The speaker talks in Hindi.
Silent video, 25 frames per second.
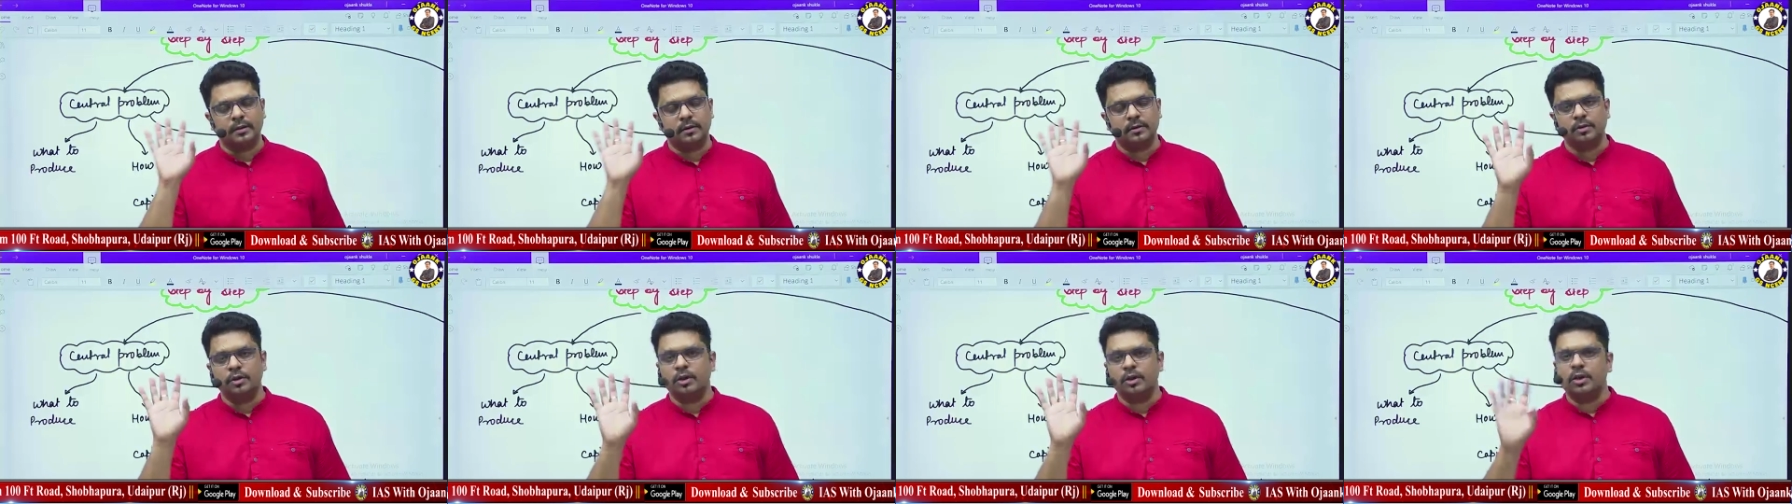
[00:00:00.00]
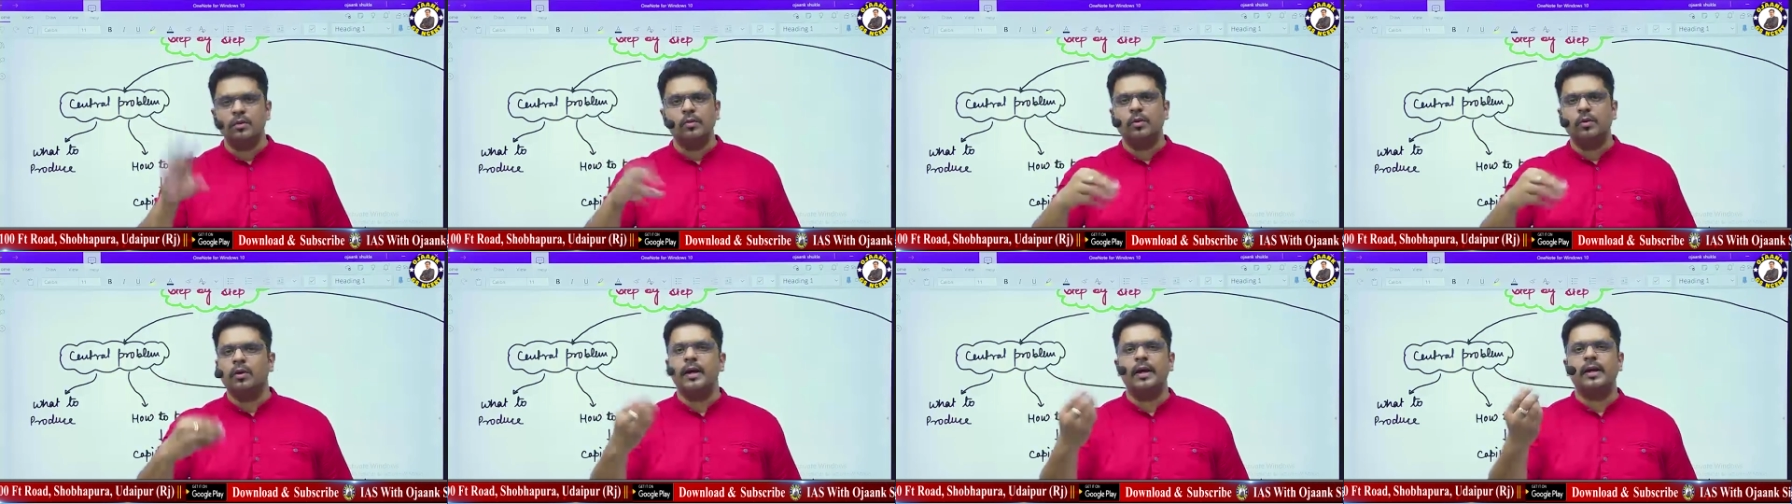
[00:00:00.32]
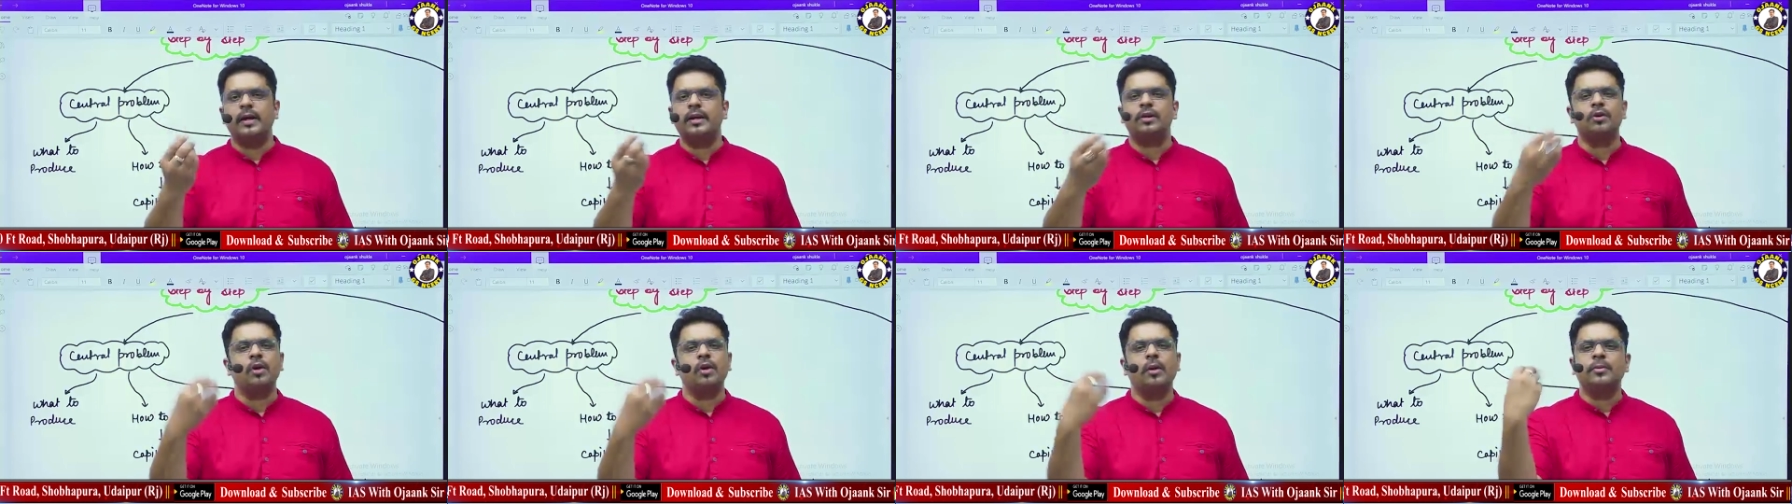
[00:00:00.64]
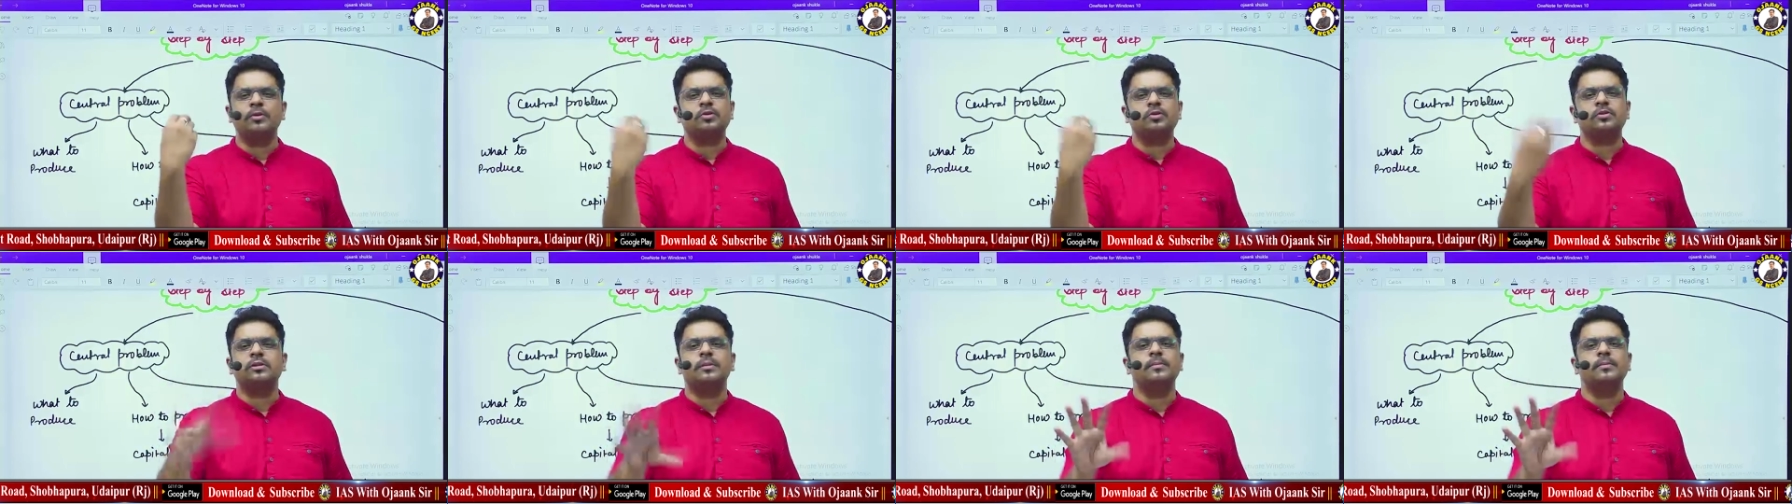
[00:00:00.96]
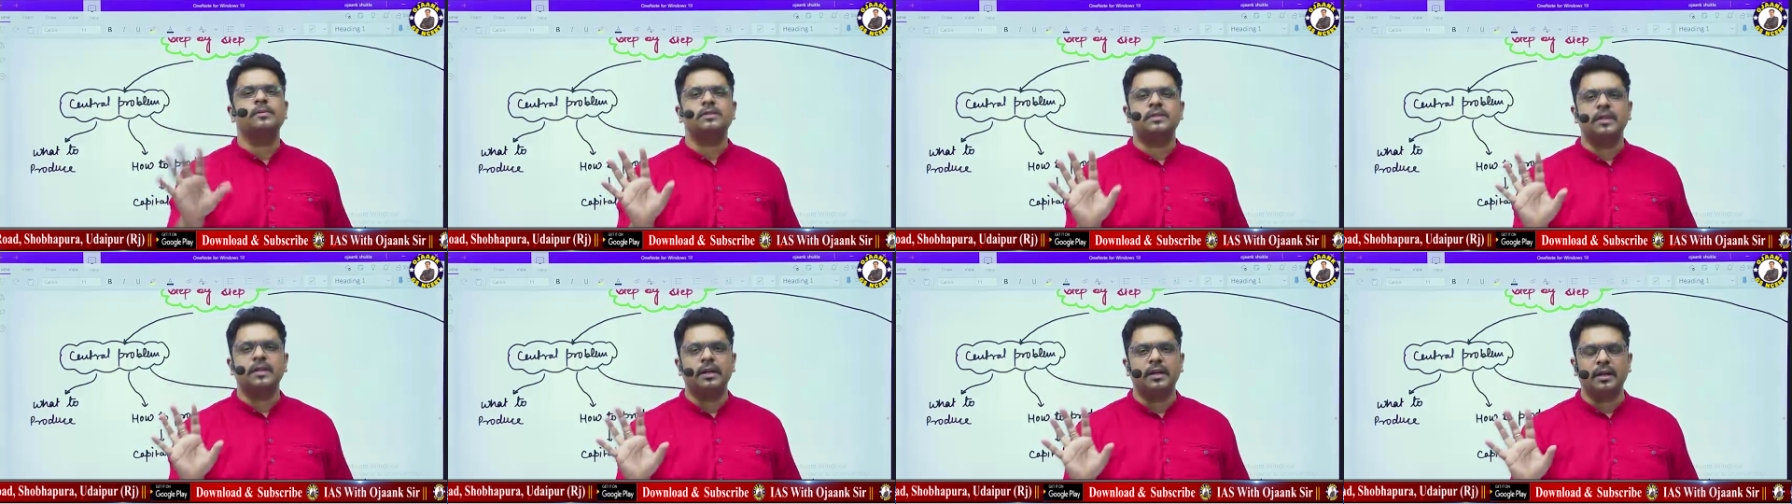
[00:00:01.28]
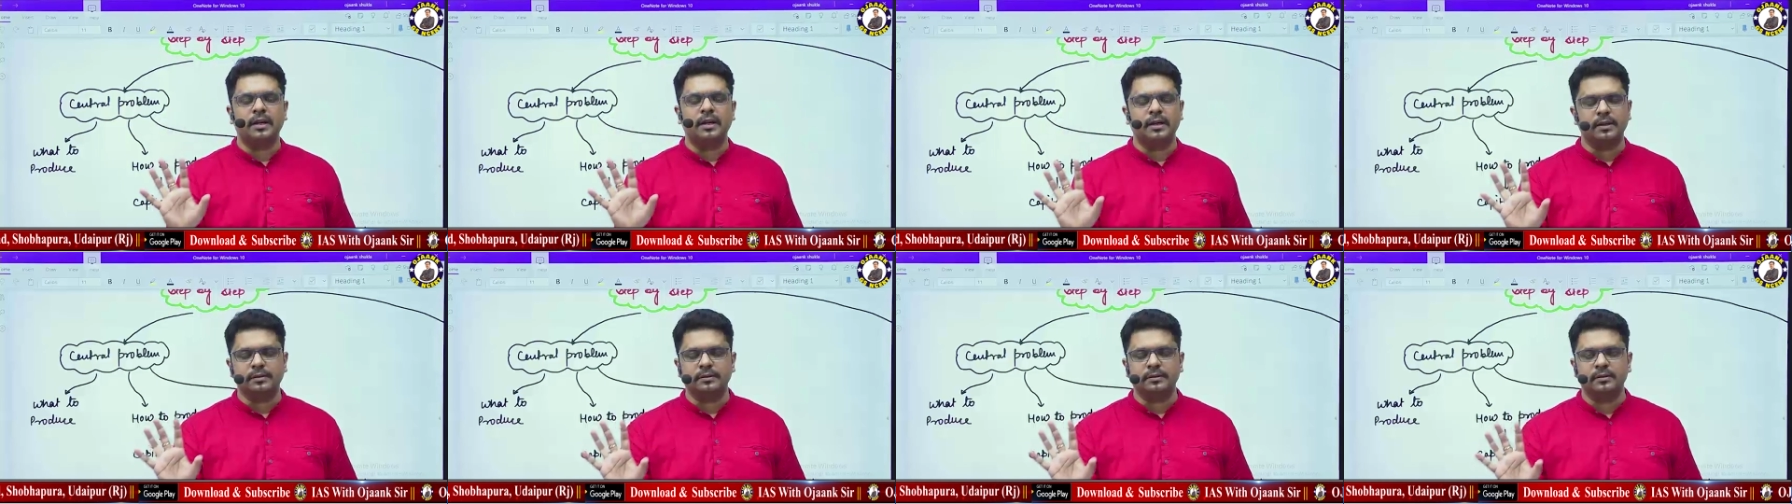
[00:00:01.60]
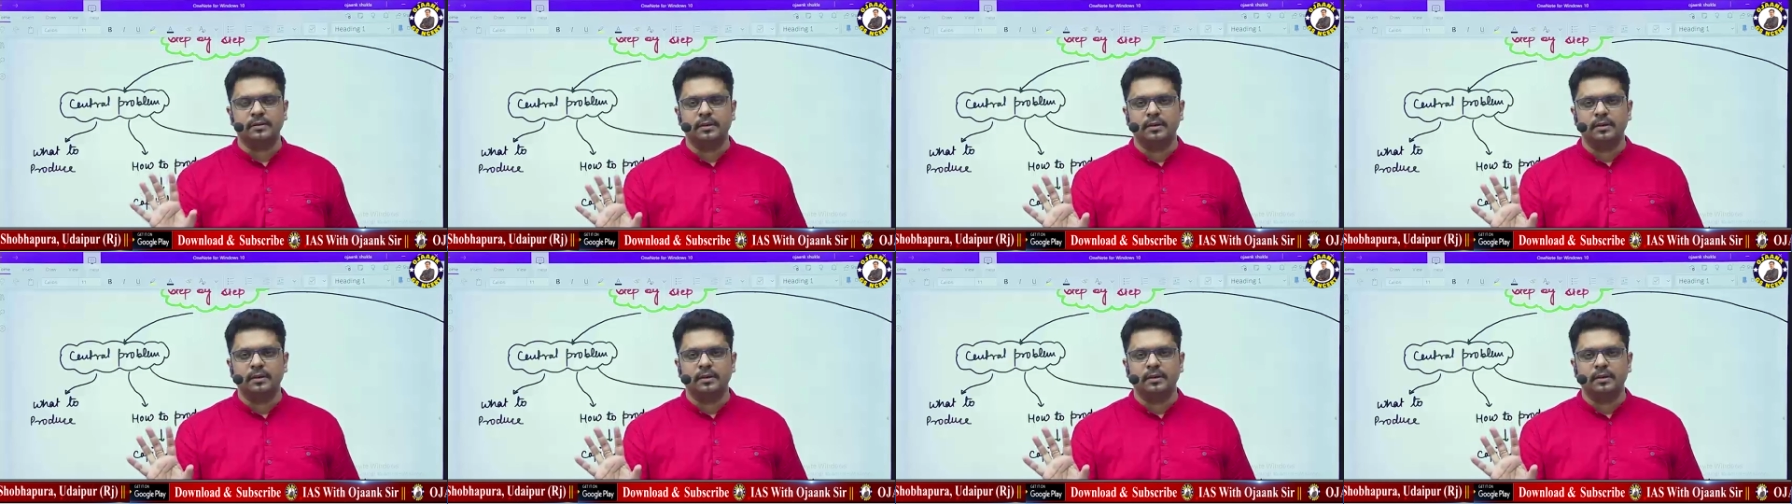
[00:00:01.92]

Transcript: क्योंकि वो इकोनॉमिक्स को समझते ही नहीं है